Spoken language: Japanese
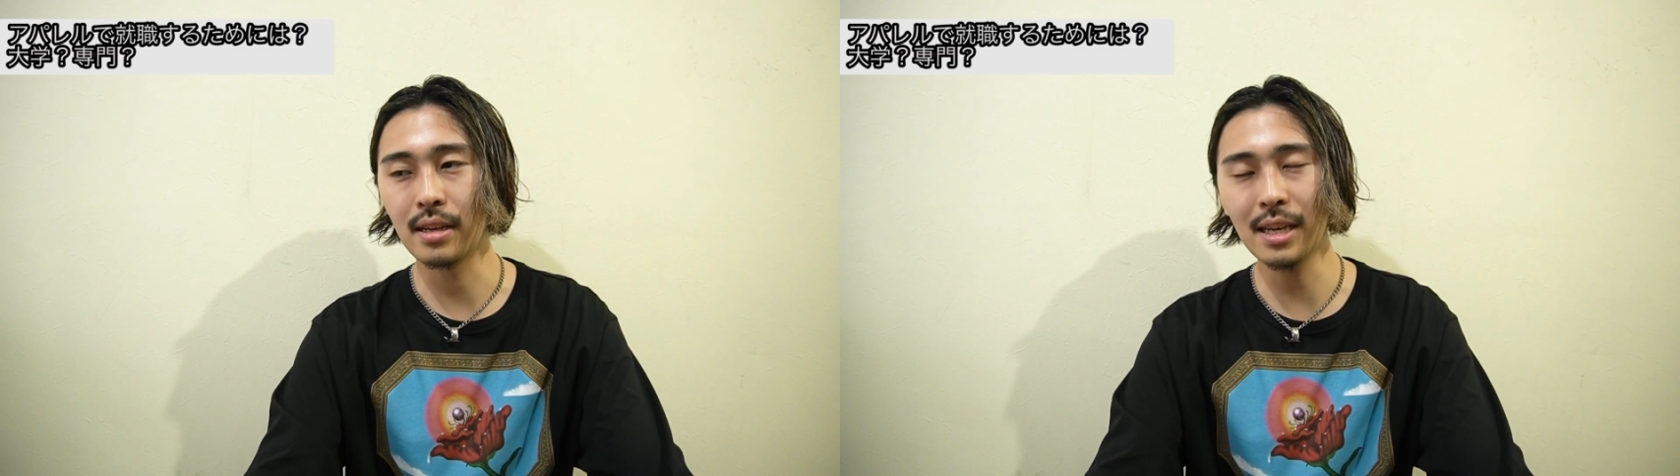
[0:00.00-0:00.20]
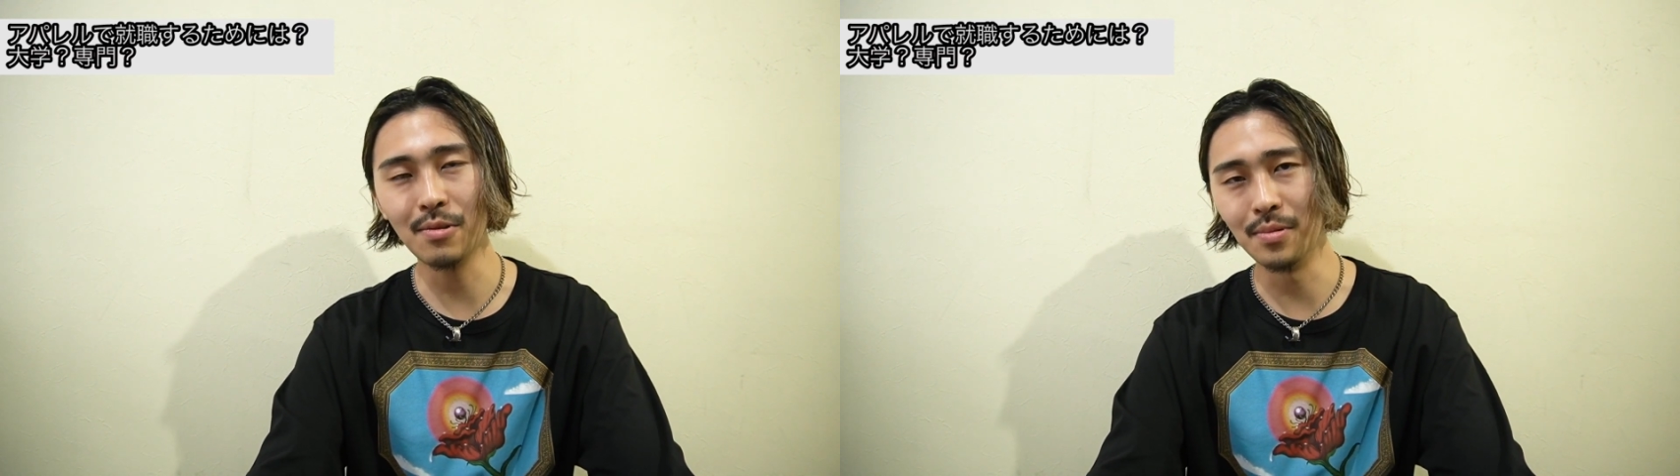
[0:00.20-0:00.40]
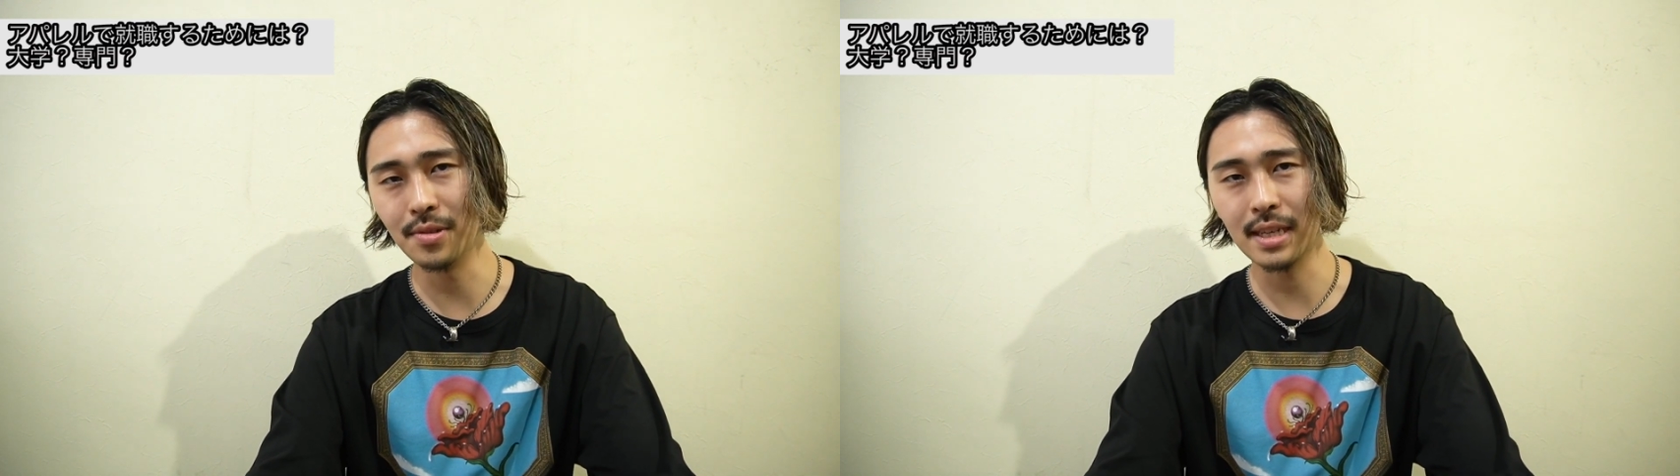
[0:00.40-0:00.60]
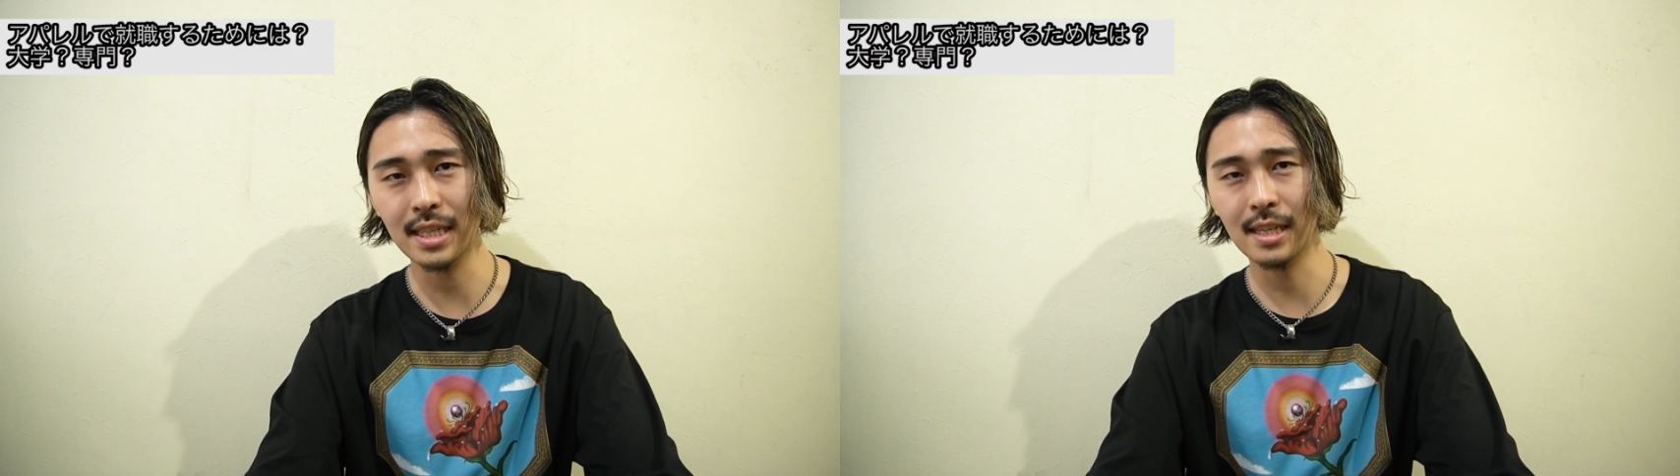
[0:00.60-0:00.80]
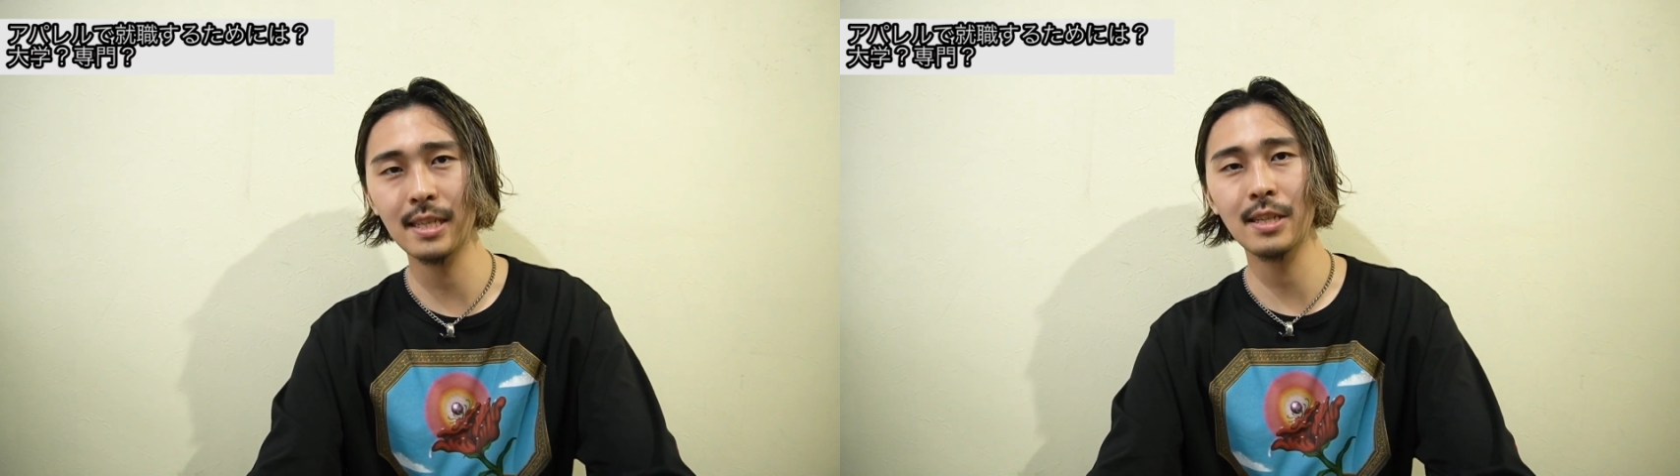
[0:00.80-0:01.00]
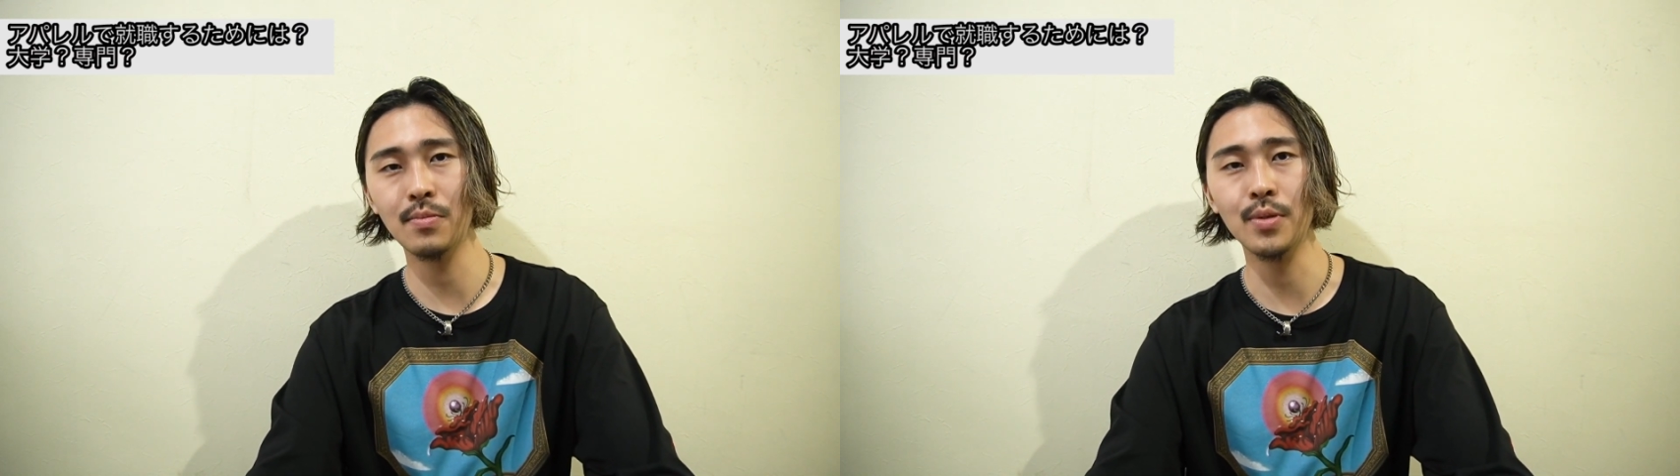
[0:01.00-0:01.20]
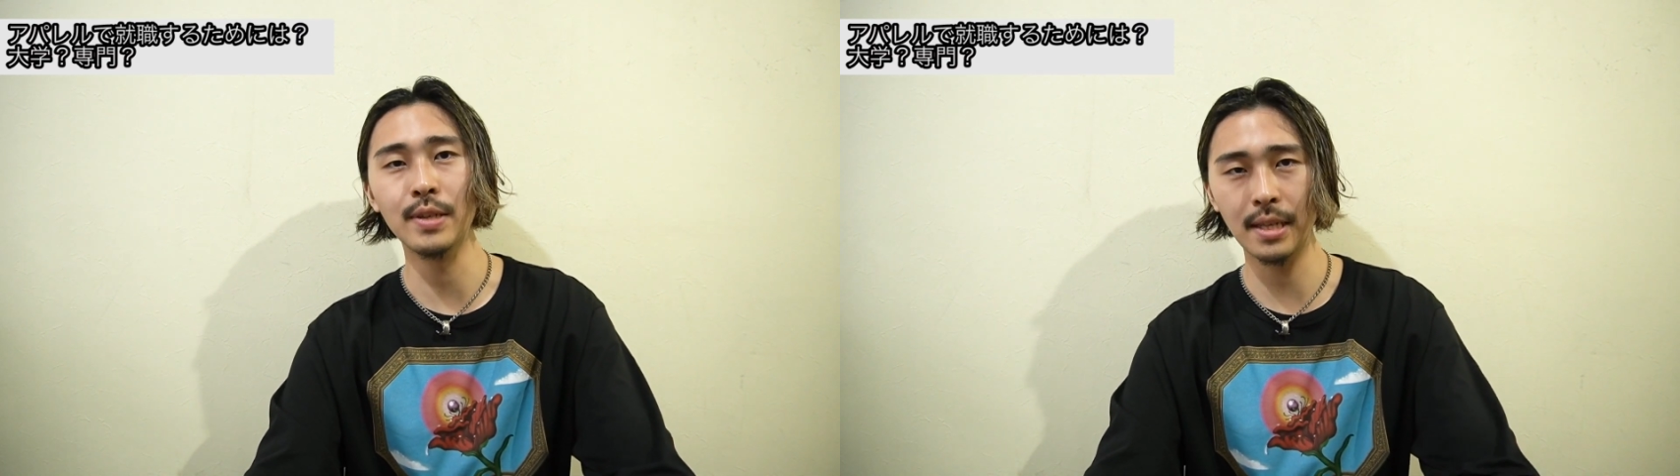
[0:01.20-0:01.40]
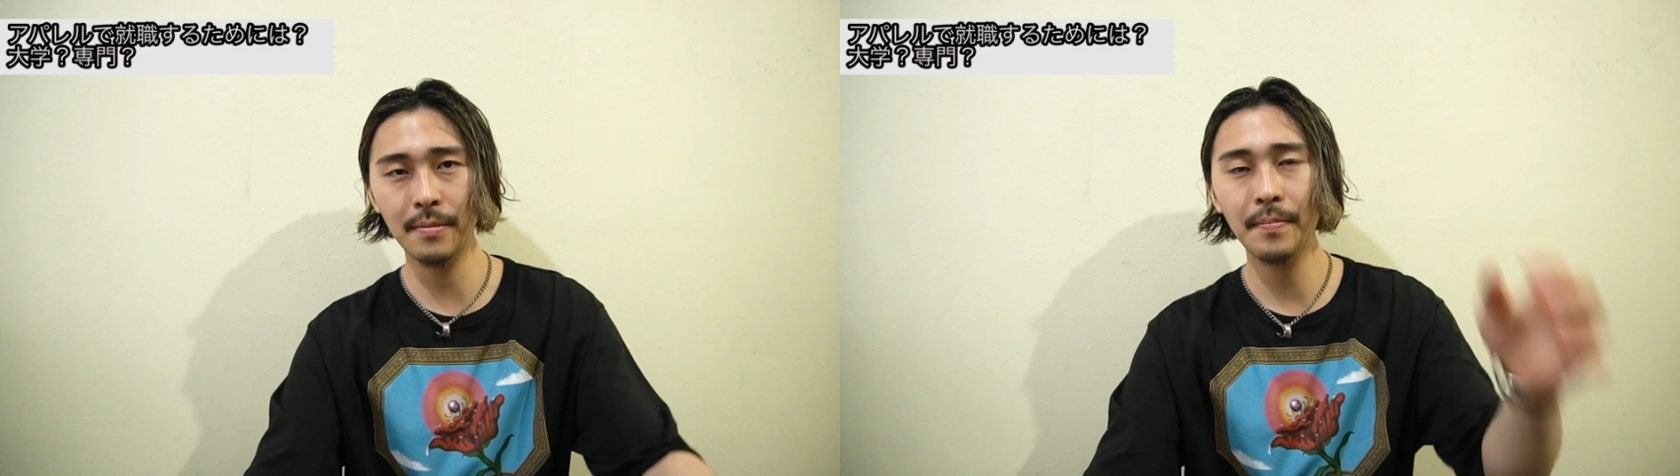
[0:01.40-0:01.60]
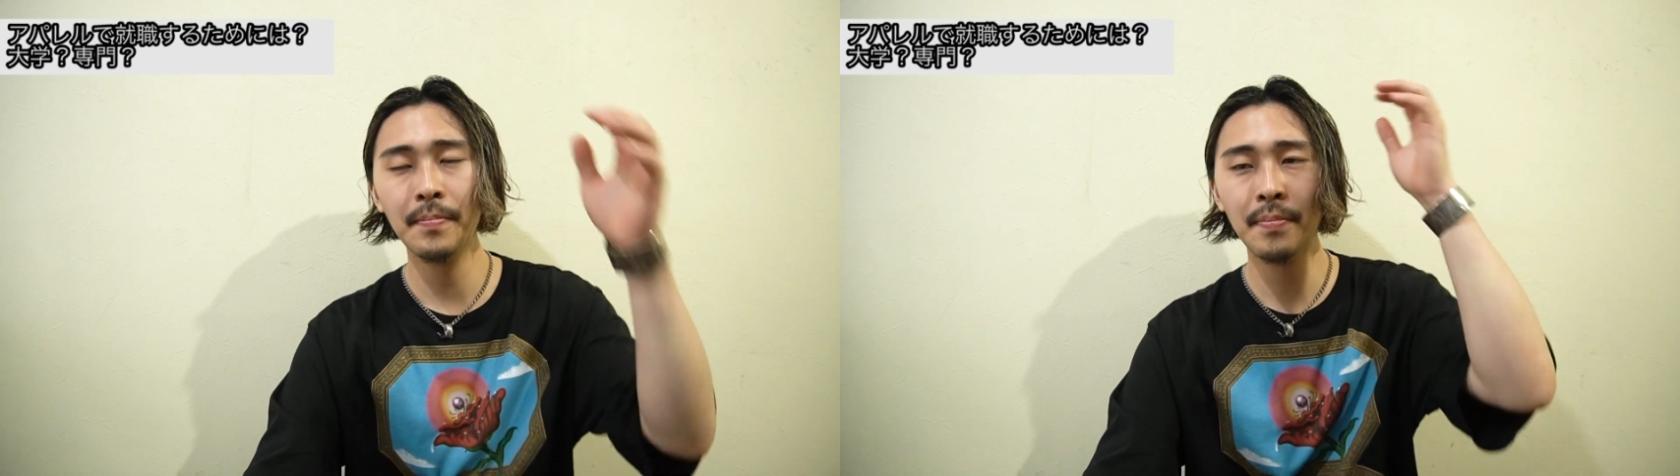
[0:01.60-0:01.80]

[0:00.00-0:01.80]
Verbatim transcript: 結構難しい話だと思いません